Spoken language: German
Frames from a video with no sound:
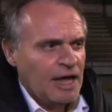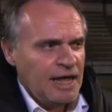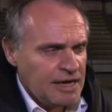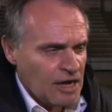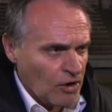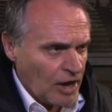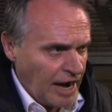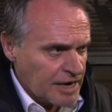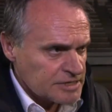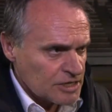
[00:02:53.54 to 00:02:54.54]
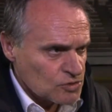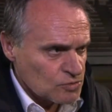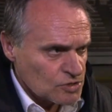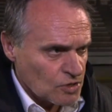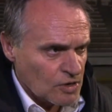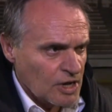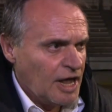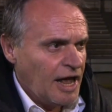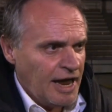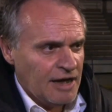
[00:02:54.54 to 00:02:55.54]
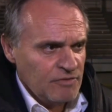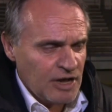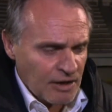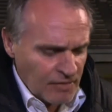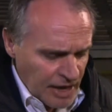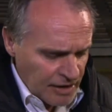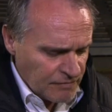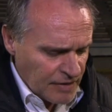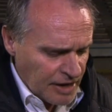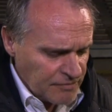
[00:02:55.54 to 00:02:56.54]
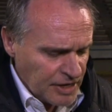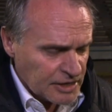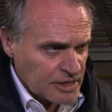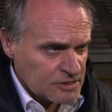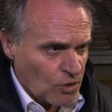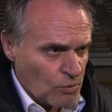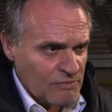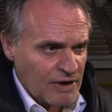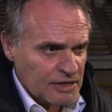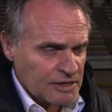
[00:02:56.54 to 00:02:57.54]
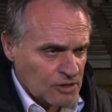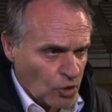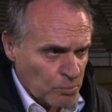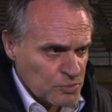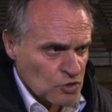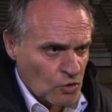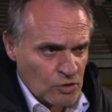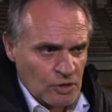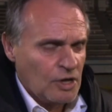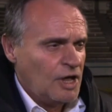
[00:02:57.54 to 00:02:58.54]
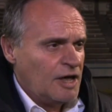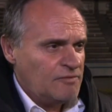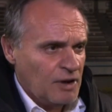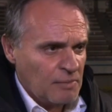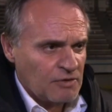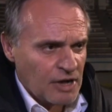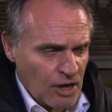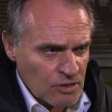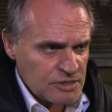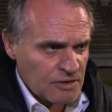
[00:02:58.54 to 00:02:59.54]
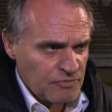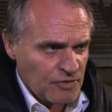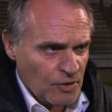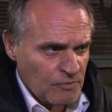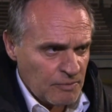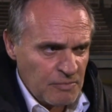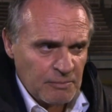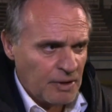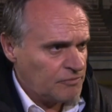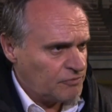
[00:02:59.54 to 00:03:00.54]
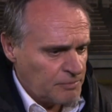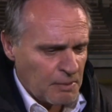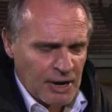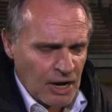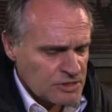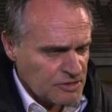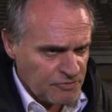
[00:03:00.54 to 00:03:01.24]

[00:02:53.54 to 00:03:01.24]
Ich kann nur eines dazu sagen. Er wird, er, er wird das Oberwart nicht abzocken. Wir haben, einen ganz einen, wir, haben wir haben eine ganz